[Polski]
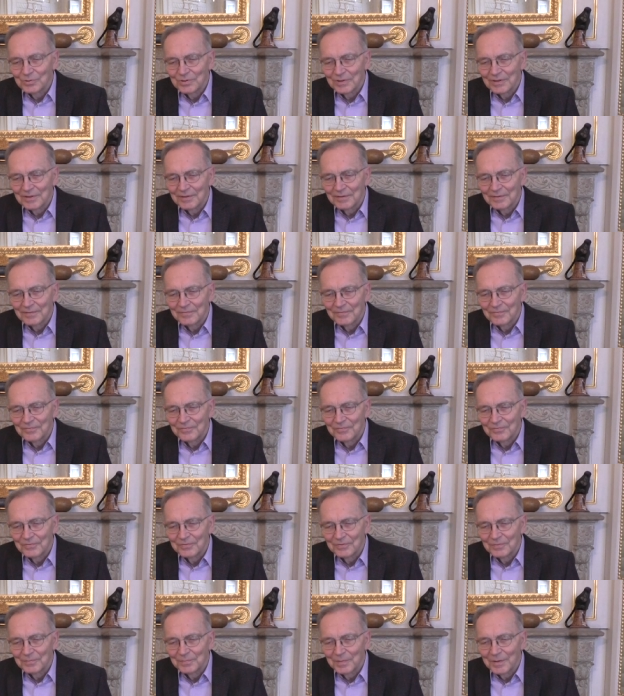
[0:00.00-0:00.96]
się
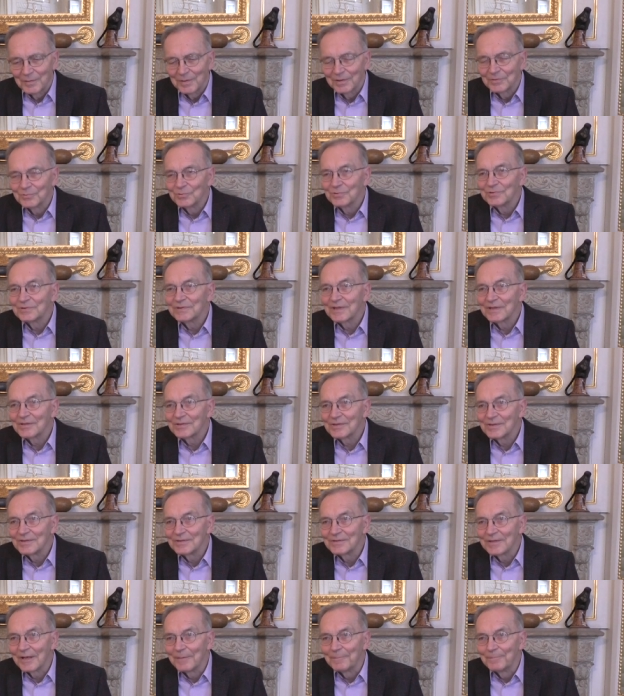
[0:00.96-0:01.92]
w Pałacu
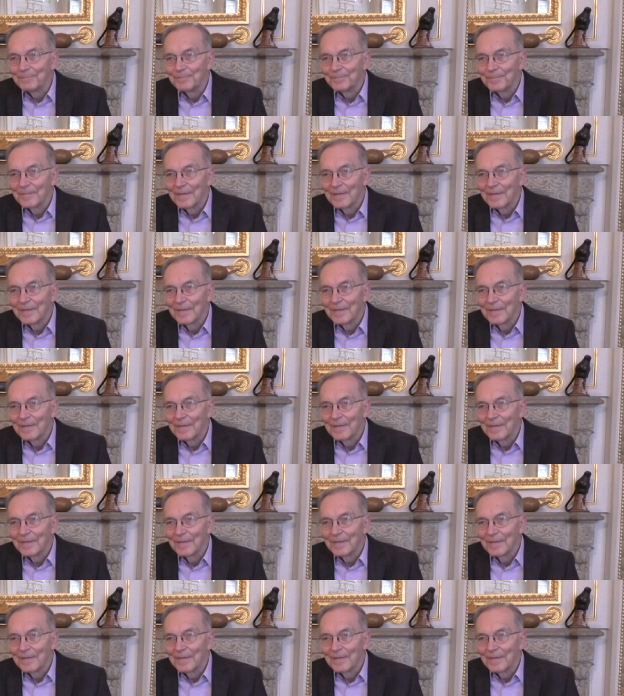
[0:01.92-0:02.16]
Staszyca.